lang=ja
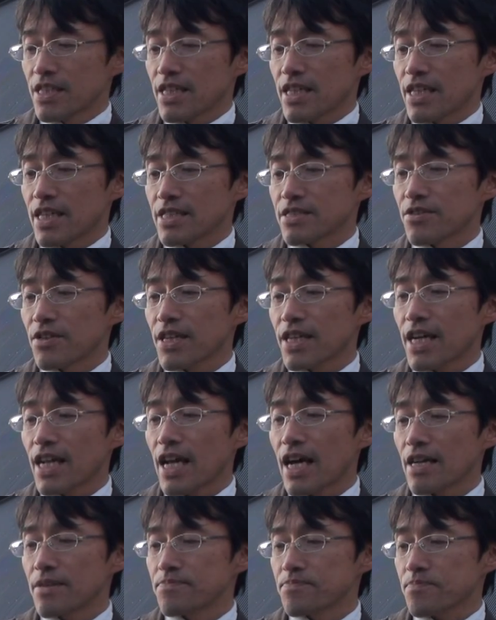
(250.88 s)
えそれ
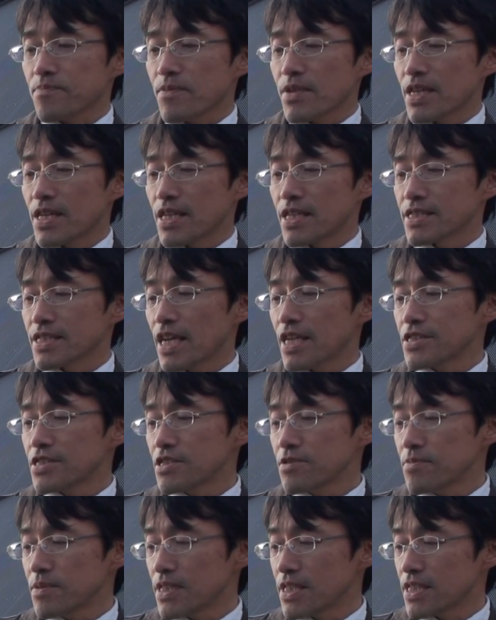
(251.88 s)
から、え最
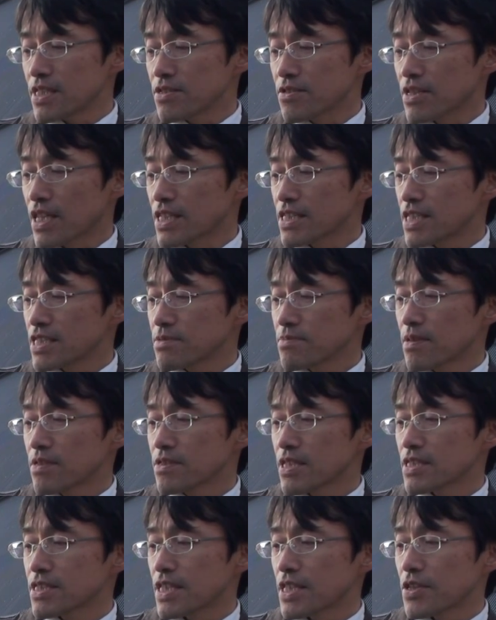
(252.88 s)
終日となってし
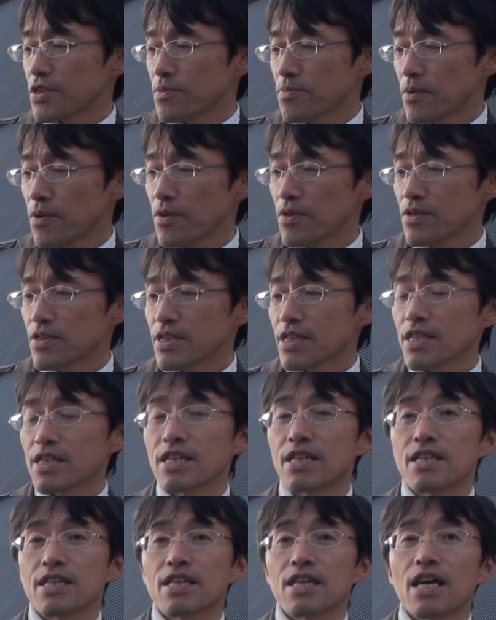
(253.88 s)
まうんですけども、
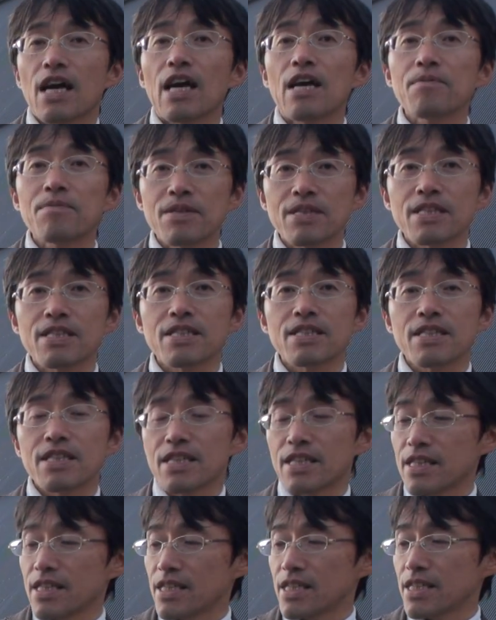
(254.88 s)
え綾部に、
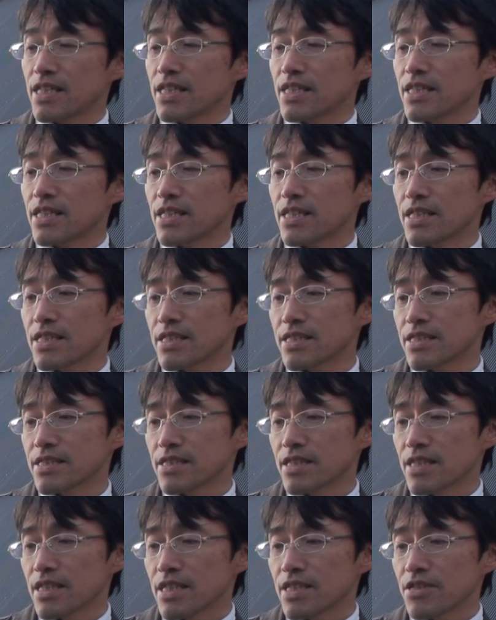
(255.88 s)
え
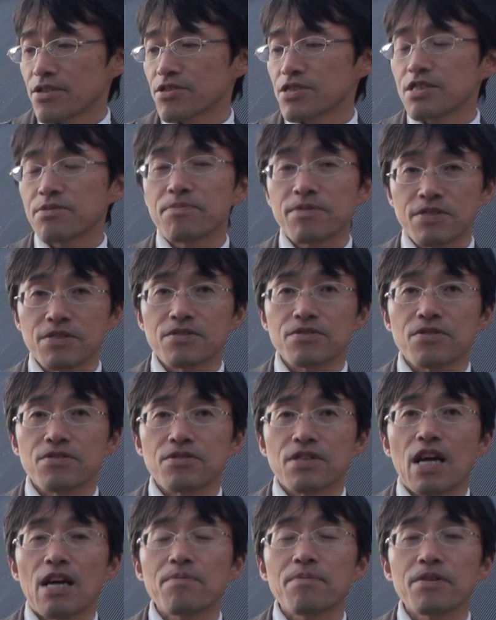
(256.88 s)
吉水
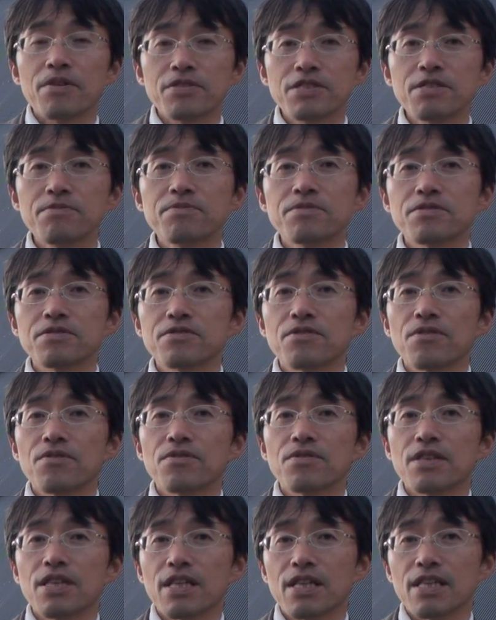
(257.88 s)
という綾部吉水
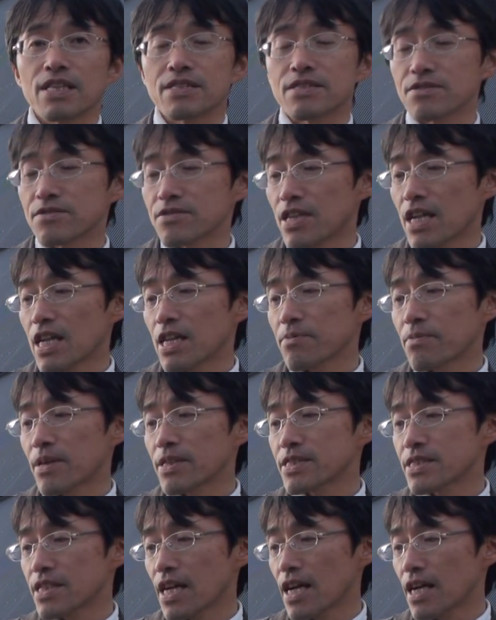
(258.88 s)
を、え作られ
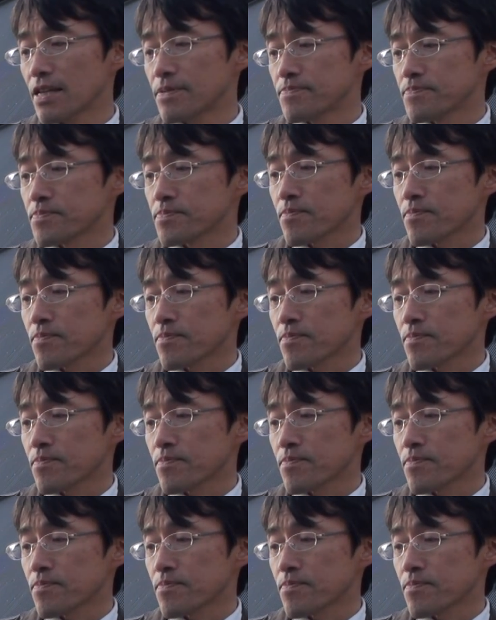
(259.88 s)
ました、